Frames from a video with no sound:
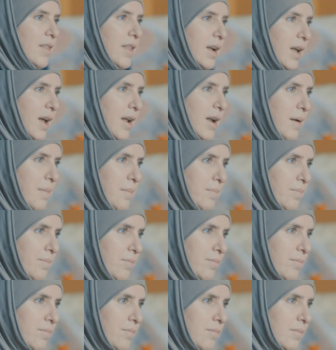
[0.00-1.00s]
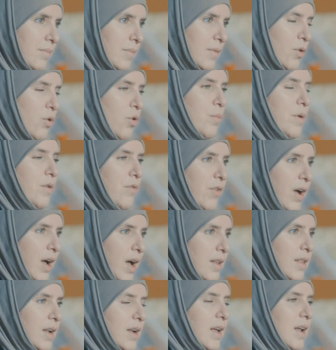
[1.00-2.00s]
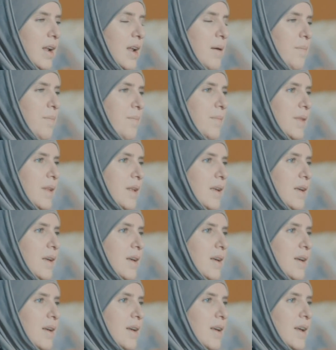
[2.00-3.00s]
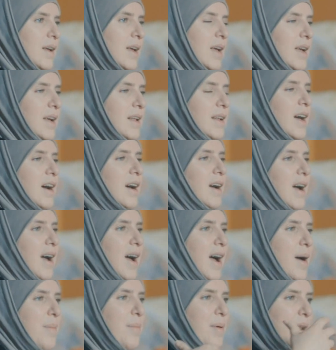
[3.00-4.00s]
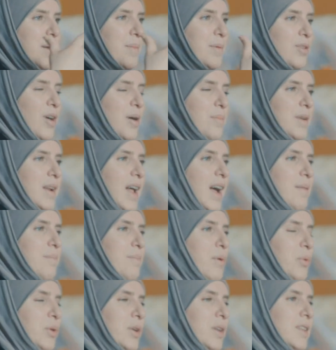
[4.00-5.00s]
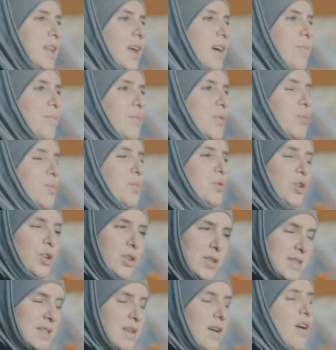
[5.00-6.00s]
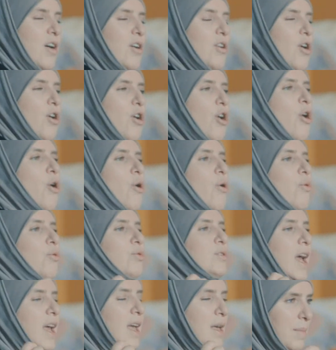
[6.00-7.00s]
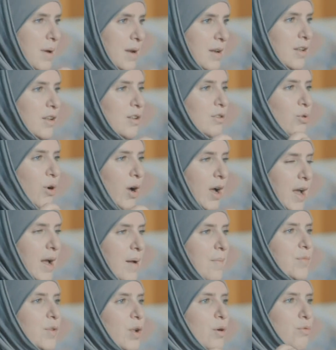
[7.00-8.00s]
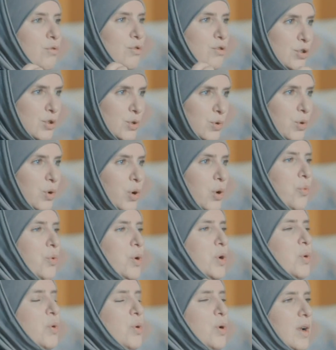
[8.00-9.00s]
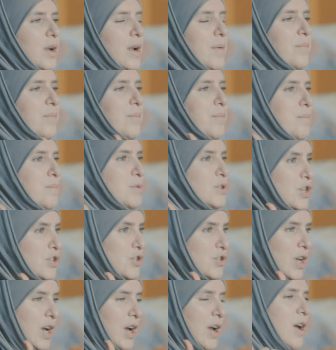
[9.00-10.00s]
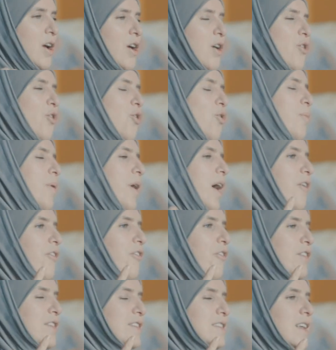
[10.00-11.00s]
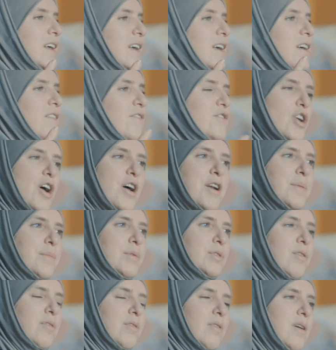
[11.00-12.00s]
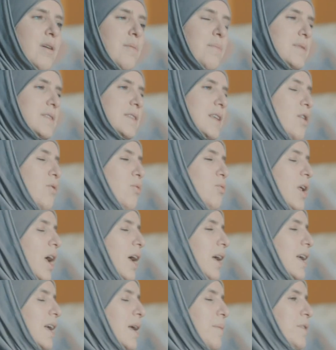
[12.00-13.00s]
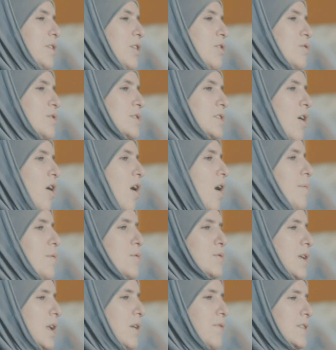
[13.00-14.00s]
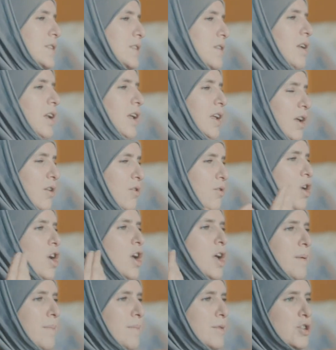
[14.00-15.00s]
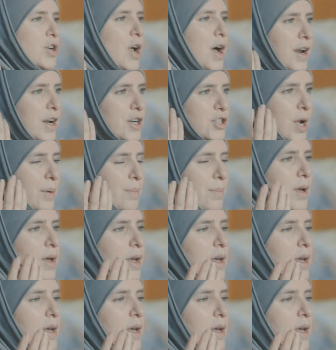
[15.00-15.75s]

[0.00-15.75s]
هذا الكلام هو بينفع هذا الكلام إحنا قبل رمضان من حد ما وعينا من احنا صغار ودائما الدعاء والشيوخ والكل بشجع بحفز في شهر رمضان بس خلوني احكي كمان انه الصحابه والسلف الصالح كانوا من شهر رجب